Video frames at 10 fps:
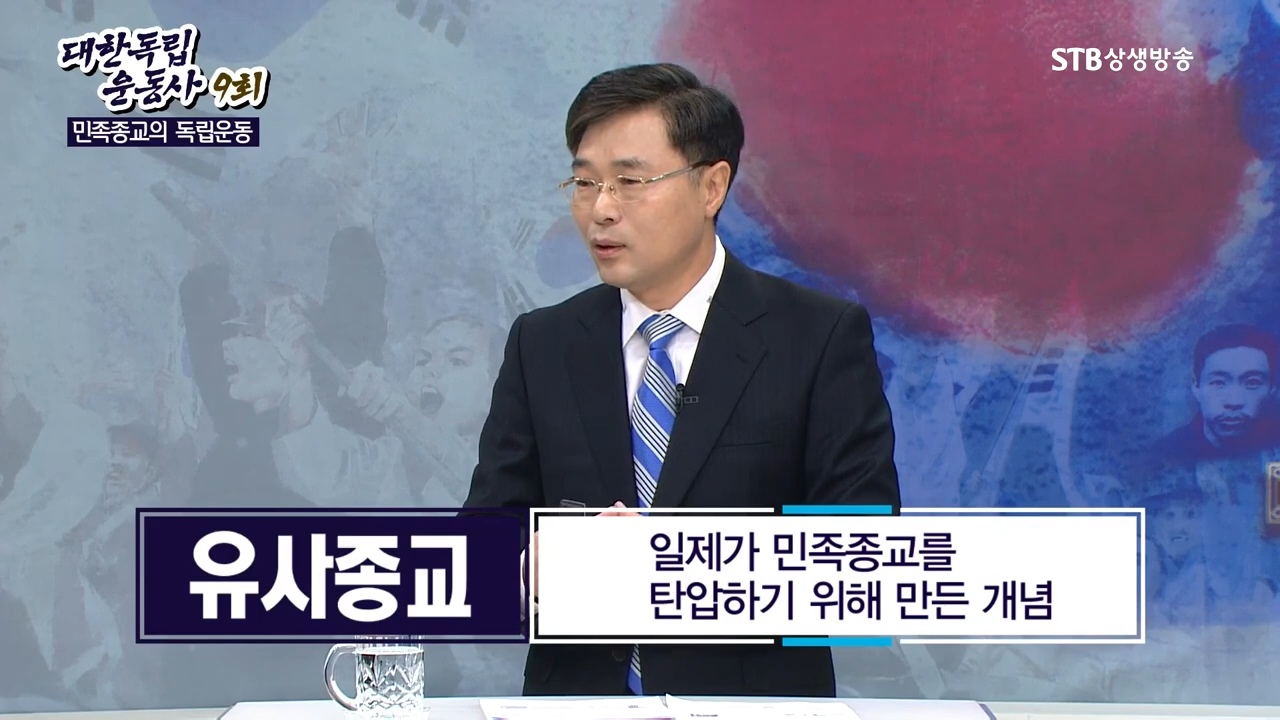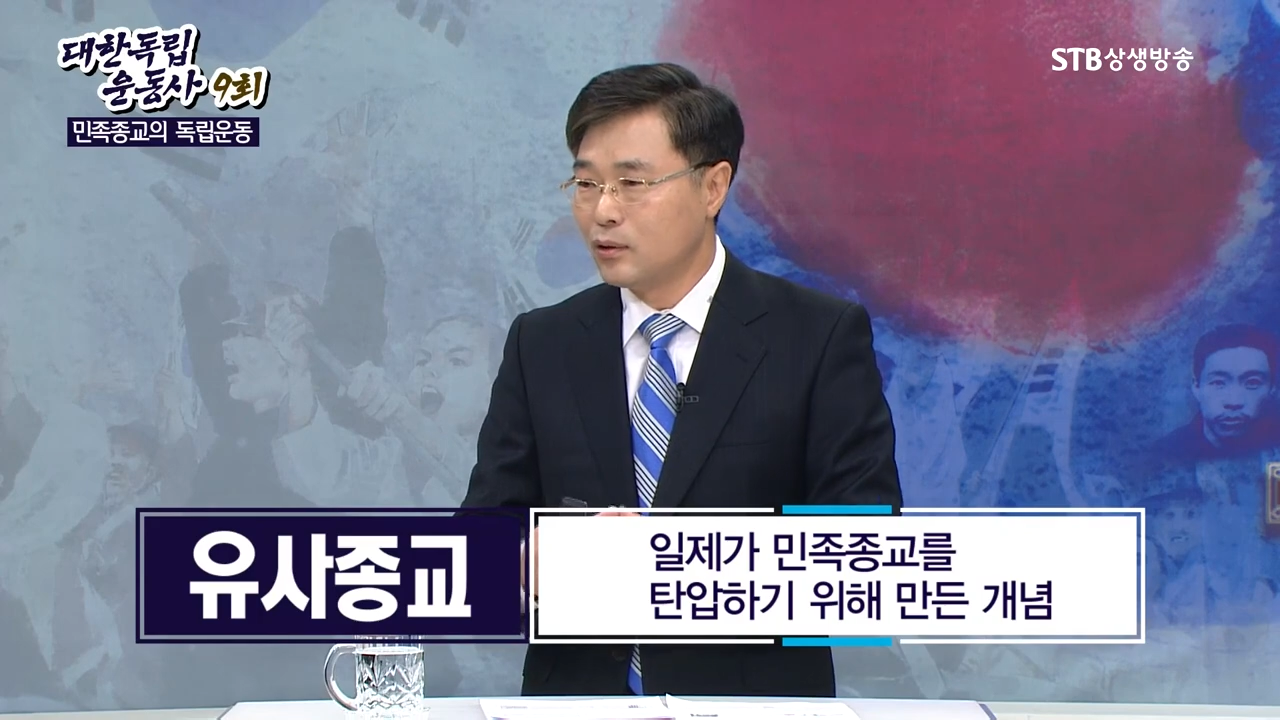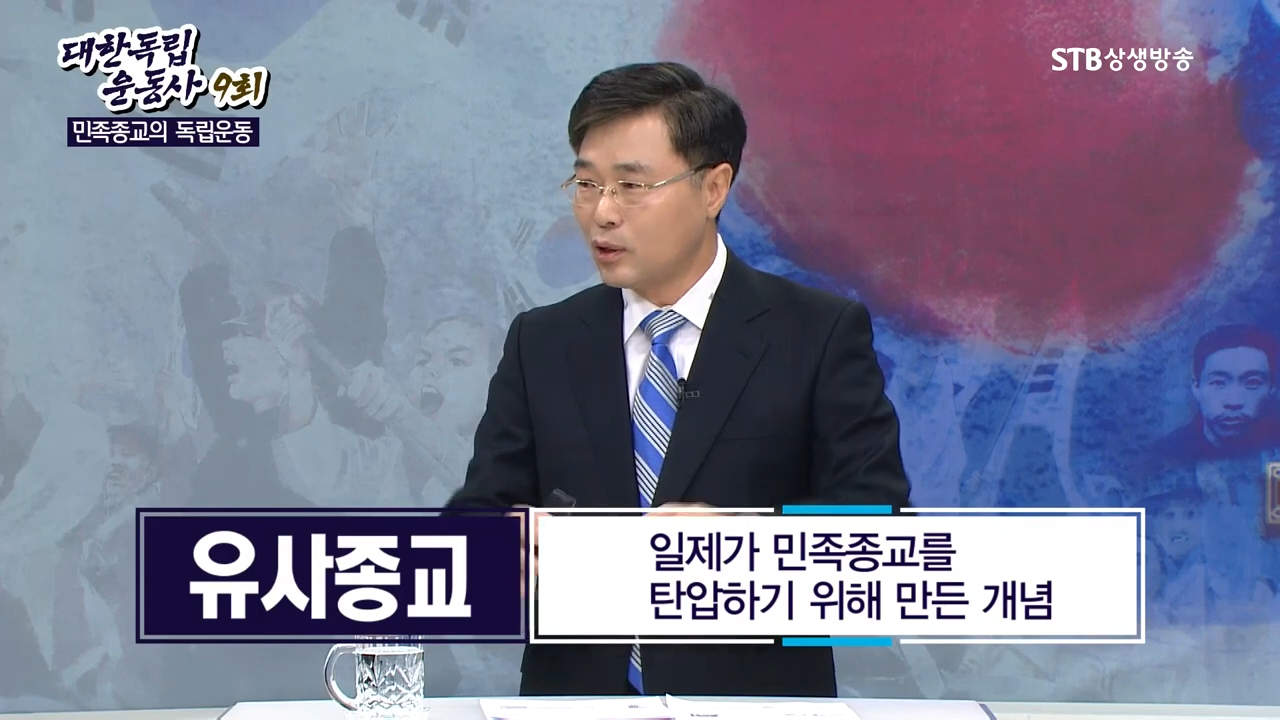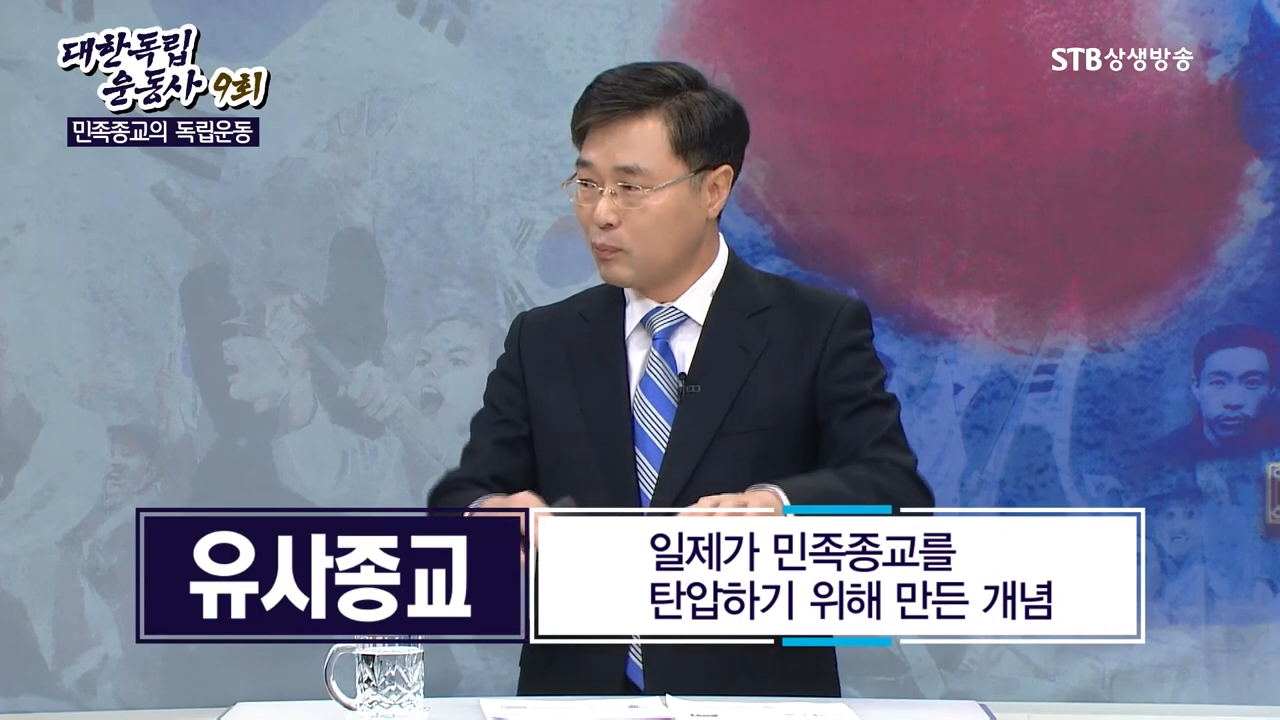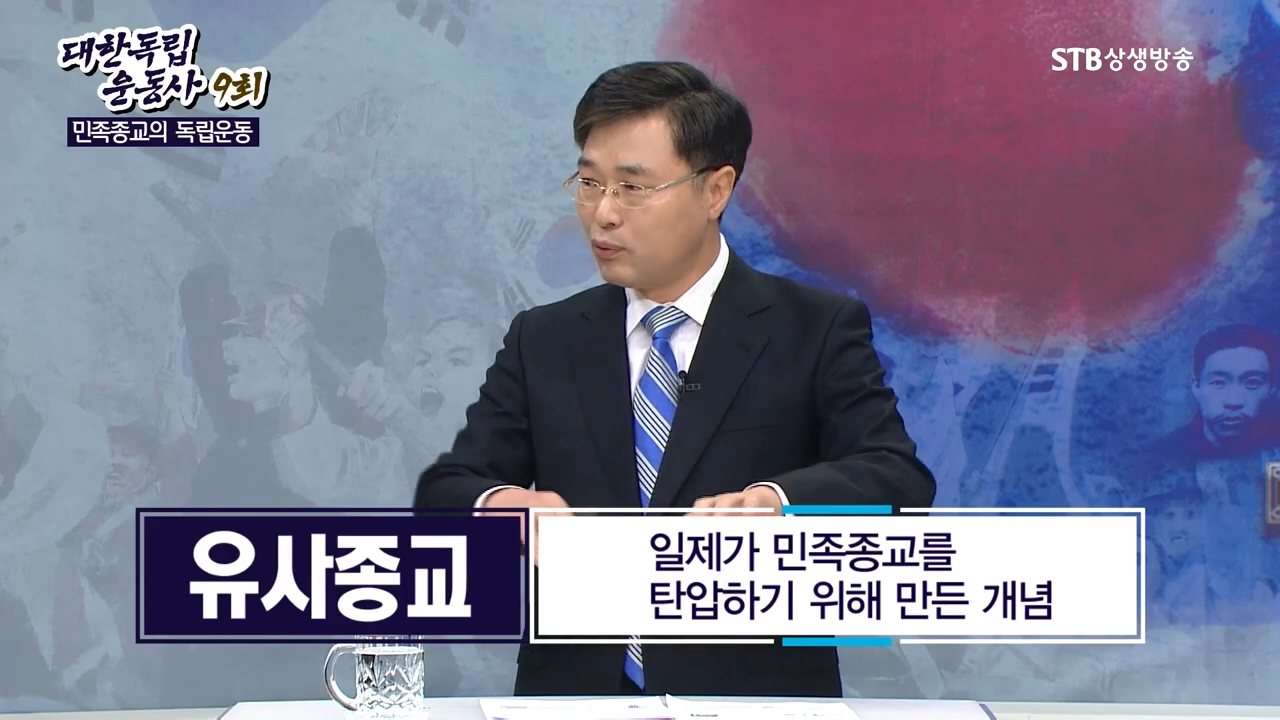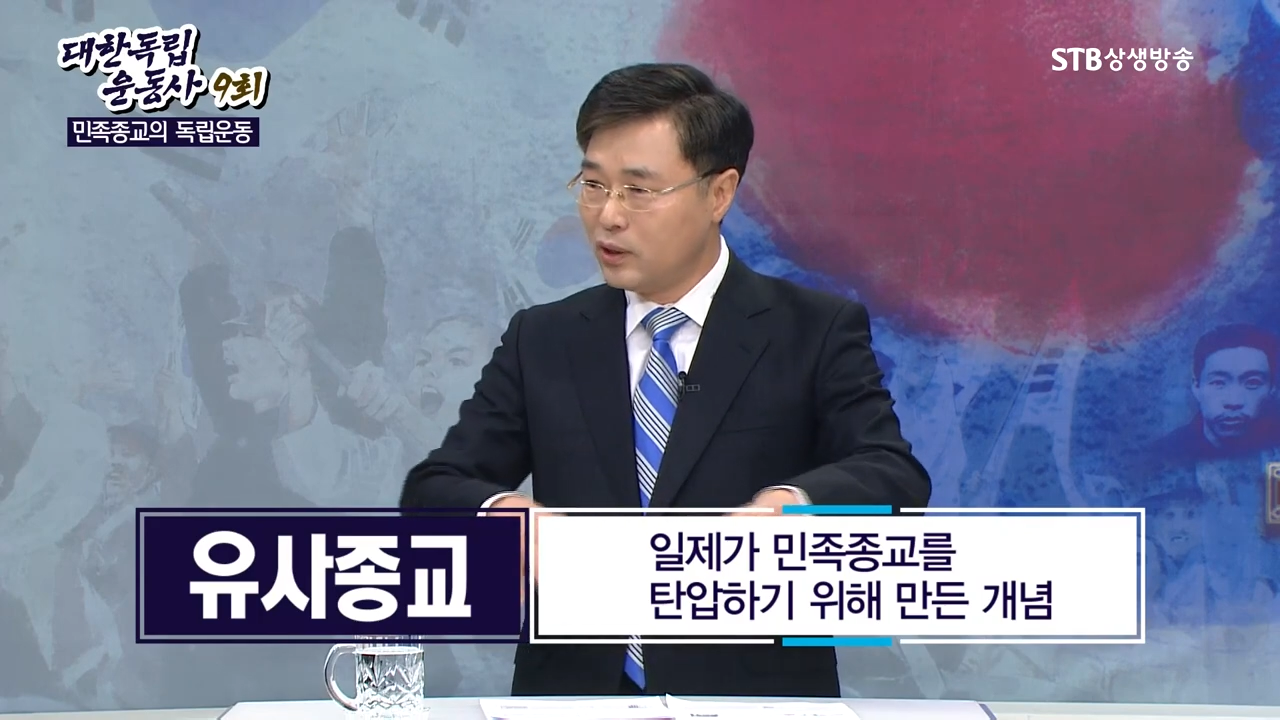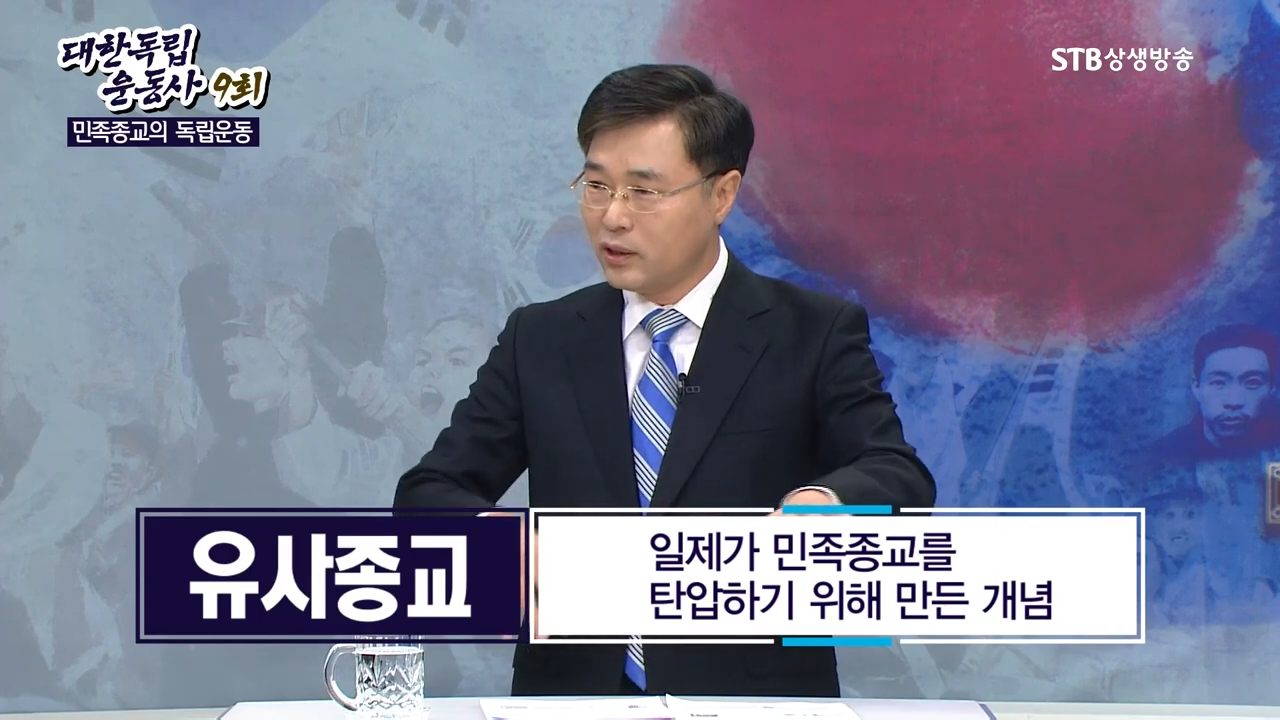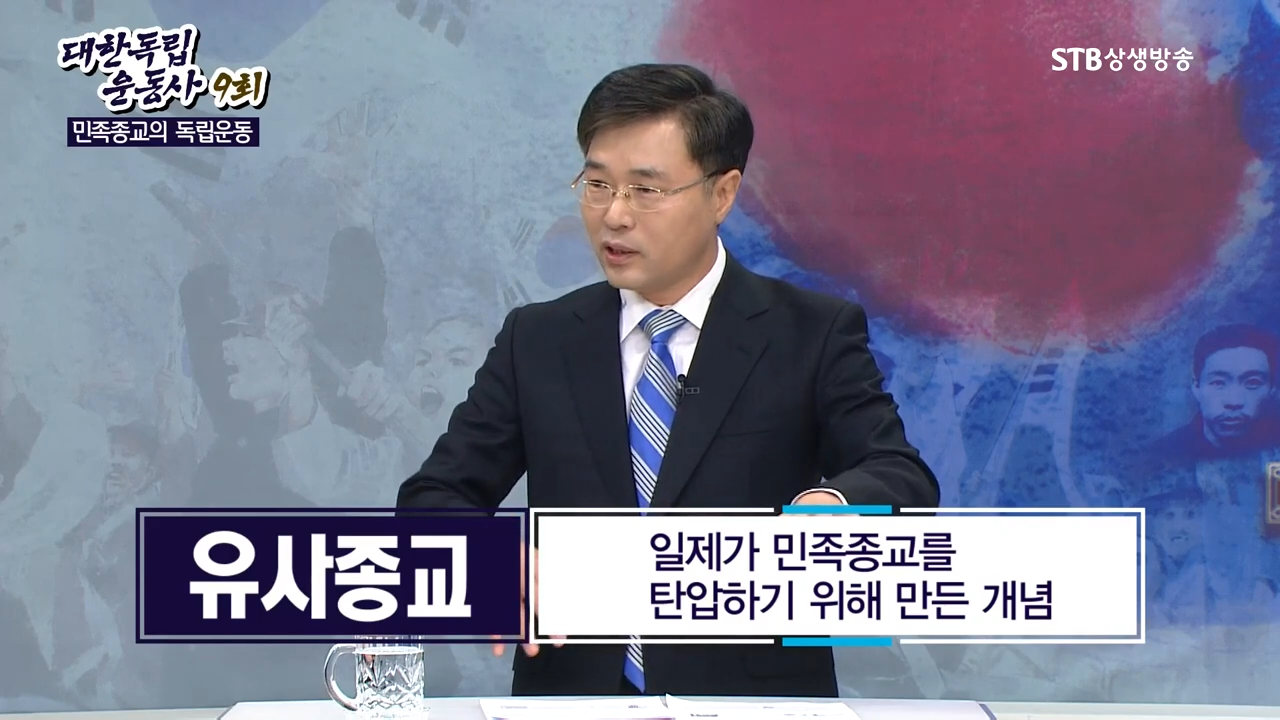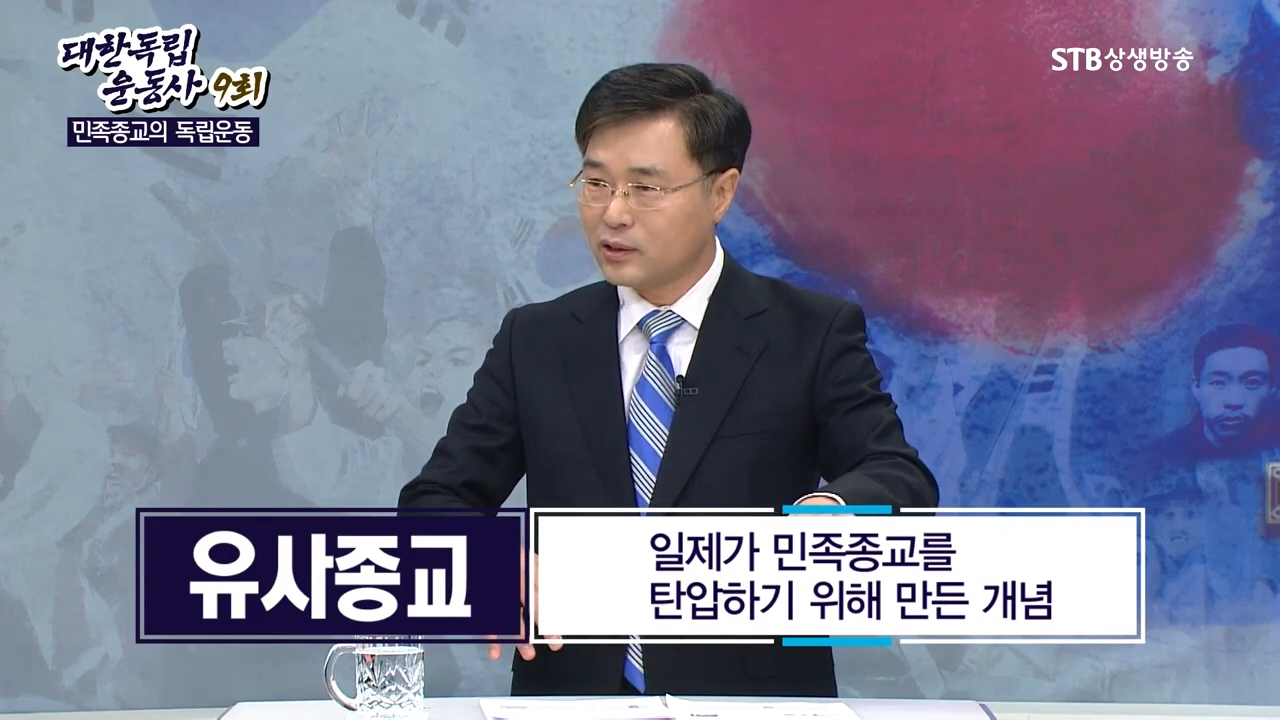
이렇게 분리를